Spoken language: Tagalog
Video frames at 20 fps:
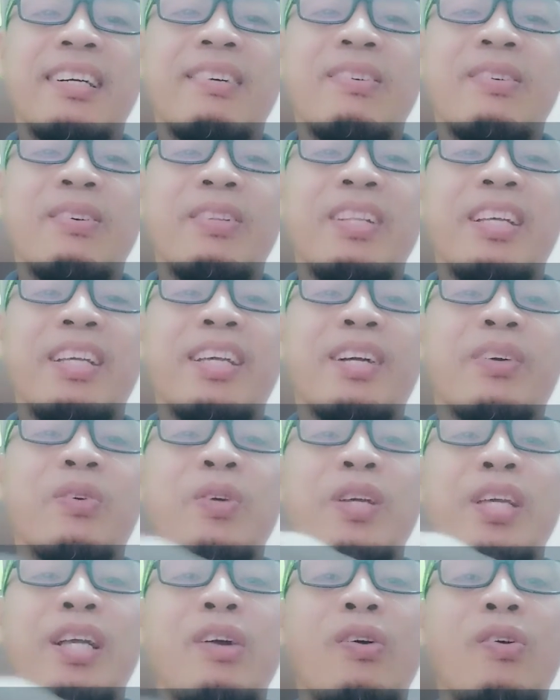O di kaya
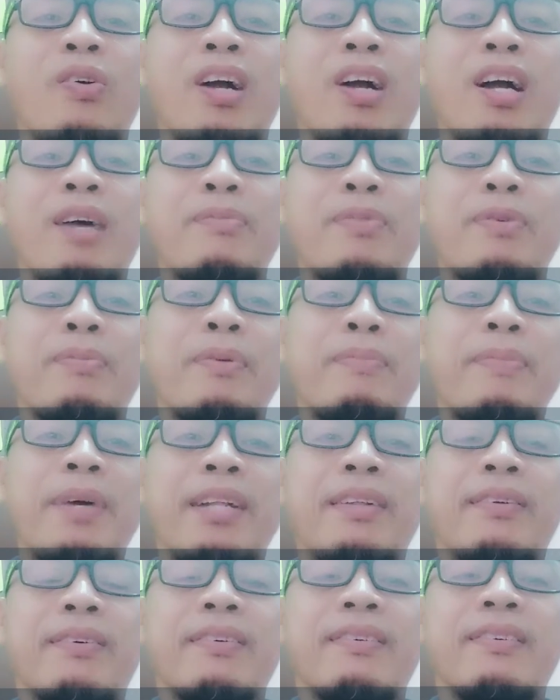kung ikaw ang amo,
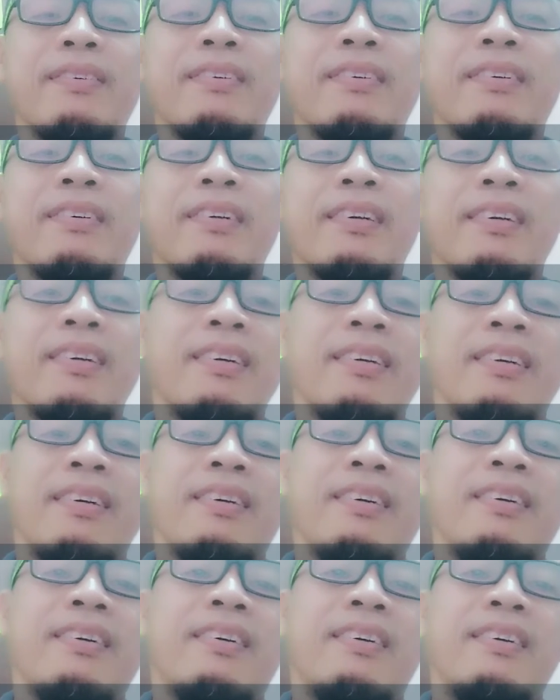paano kung
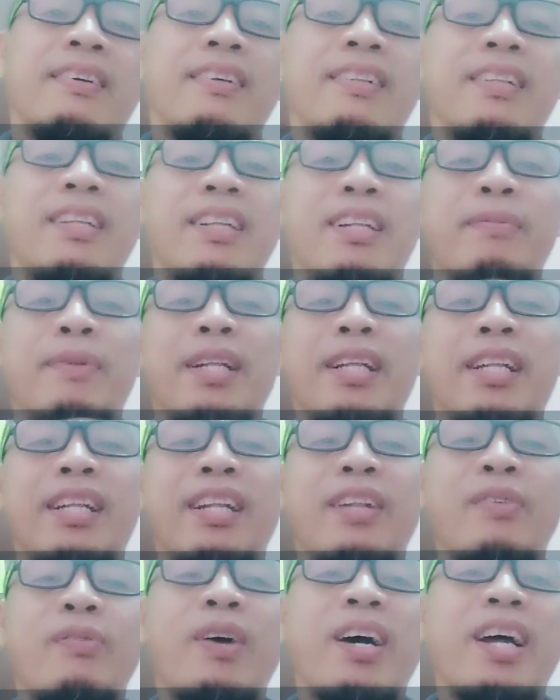hindi naman
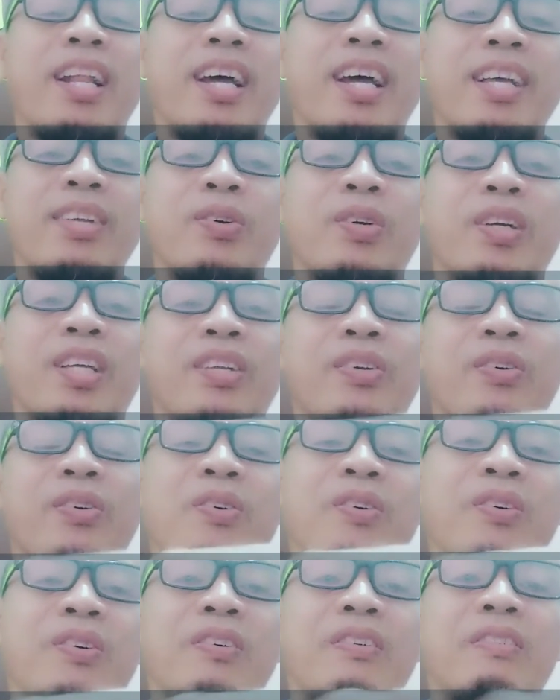naniniwala yung
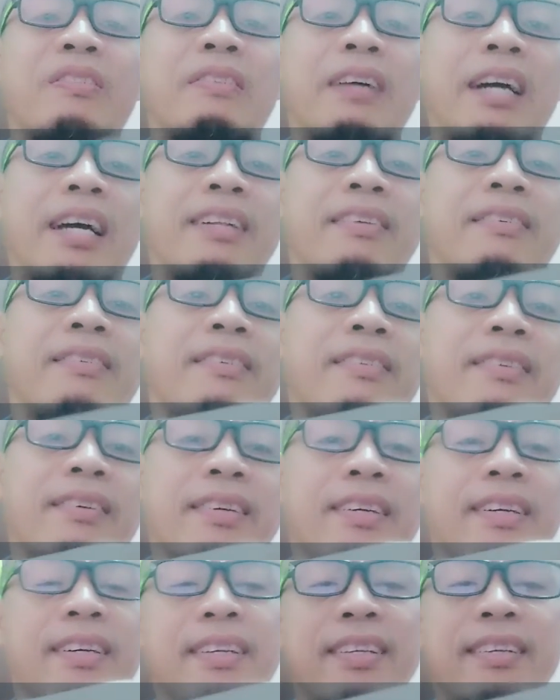inyong ano,
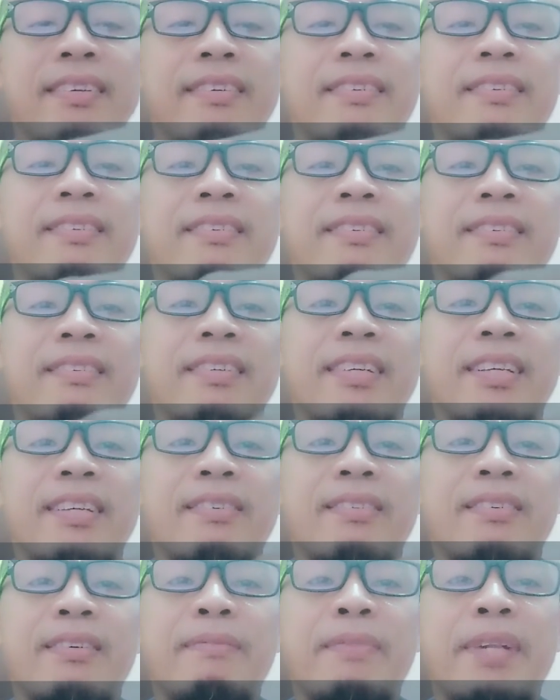yung
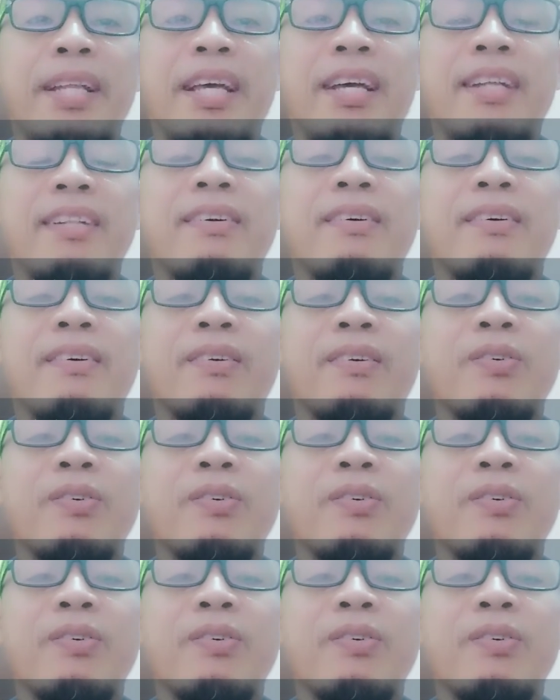yung empleyado.